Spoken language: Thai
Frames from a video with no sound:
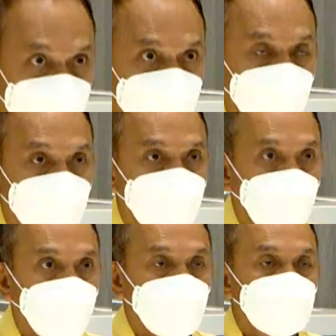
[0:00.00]
ในพรป
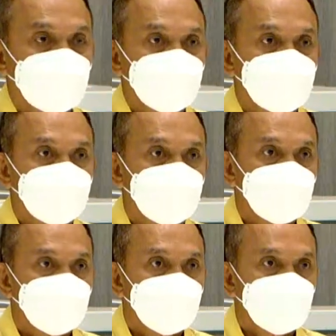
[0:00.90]

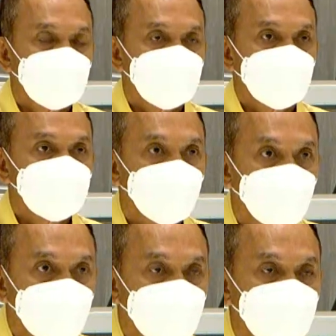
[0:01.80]
สส
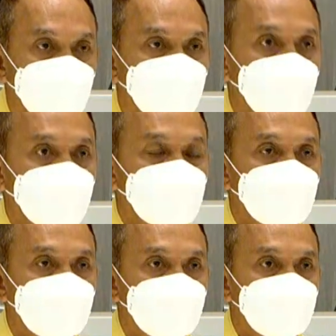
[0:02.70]
เนี่ยได้มา
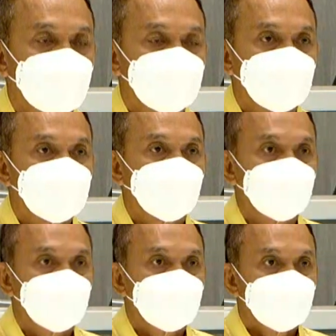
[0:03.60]
เลือกตั้งสส
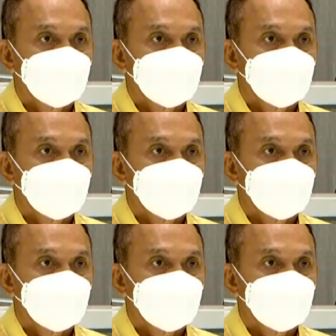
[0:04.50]
เนี่ย